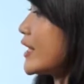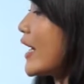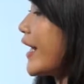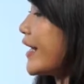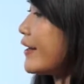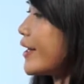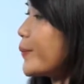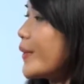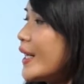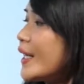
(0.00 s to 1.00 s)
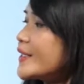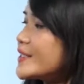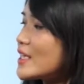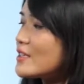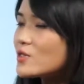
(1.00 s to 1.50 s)
里的 A 和
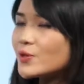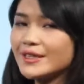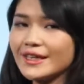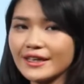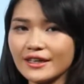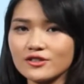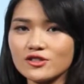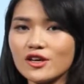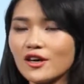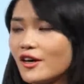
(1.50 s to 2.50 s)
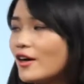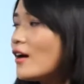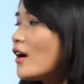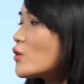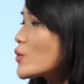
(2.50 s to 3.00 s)
B，sensory leakage 和
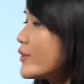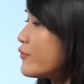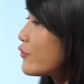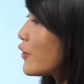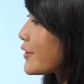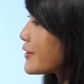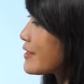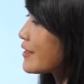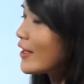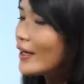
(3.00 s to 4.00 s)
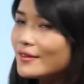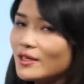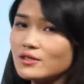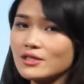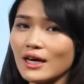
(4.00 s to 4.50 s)
outright fraud。
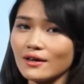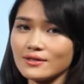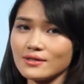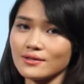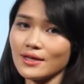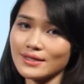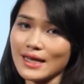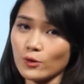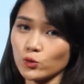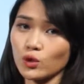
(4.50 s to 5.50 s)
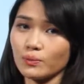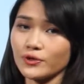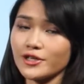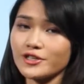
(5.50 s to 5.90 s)
那这两个词呢，假如我不